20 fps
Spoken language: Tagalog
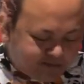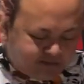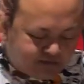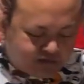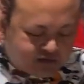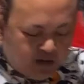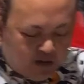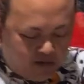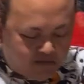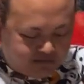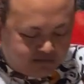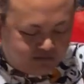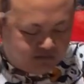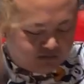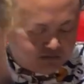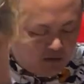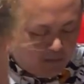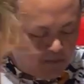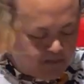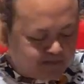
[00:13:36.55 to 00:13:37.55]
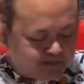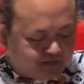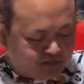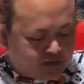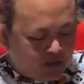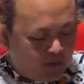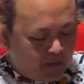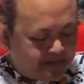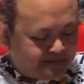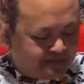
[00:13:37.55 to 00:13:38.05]
Mia, ang lakas
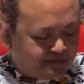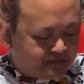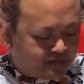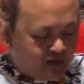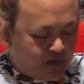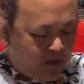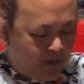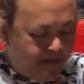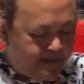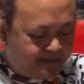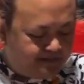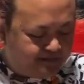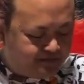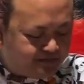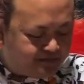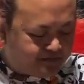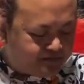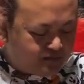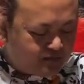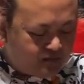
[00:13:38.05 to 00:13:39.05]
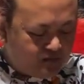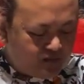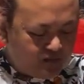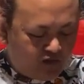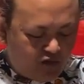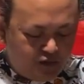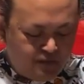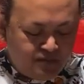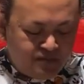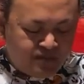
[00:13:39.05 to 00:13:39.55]
kumain ni Alvin, ha?
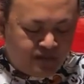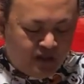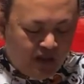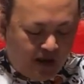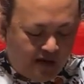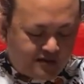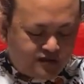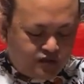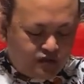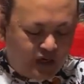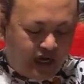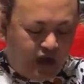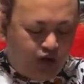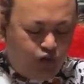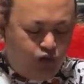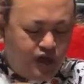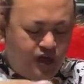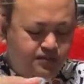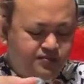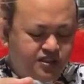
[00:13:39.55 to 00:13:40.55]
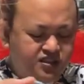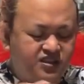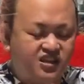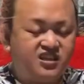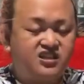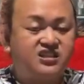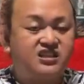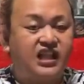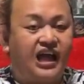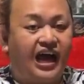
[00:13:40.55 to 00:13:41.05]
Walang ulam yun sa
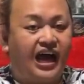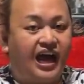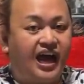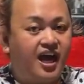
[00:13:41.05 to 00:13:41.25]
isla.